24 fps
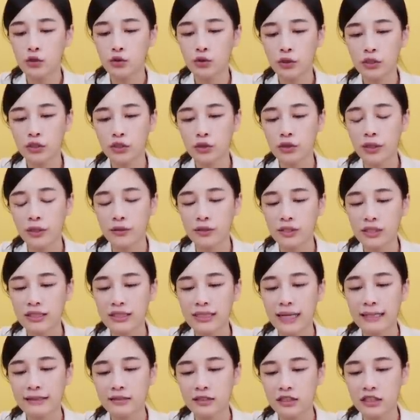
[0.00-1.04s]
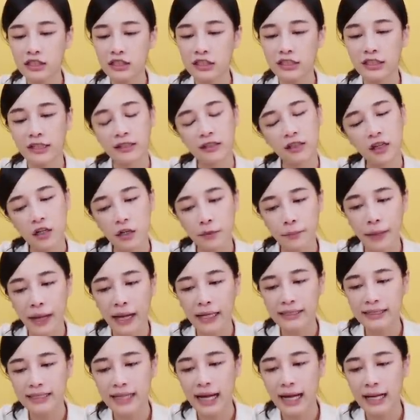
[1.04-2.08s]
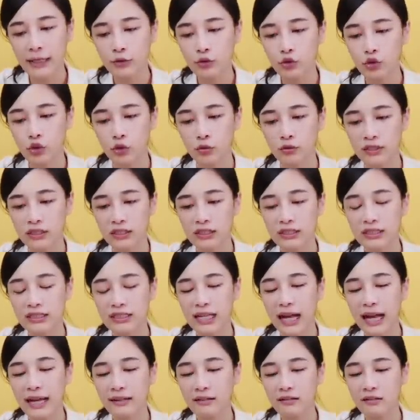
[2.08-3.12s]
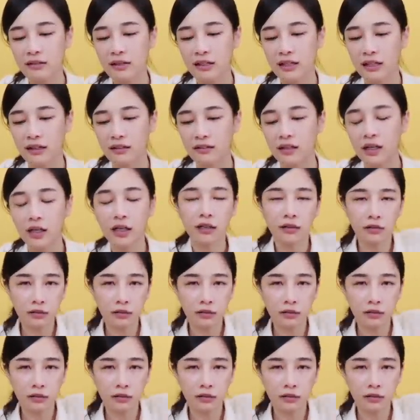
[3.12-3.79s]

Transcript: 所以就等于是三十七点二八加九十三点二，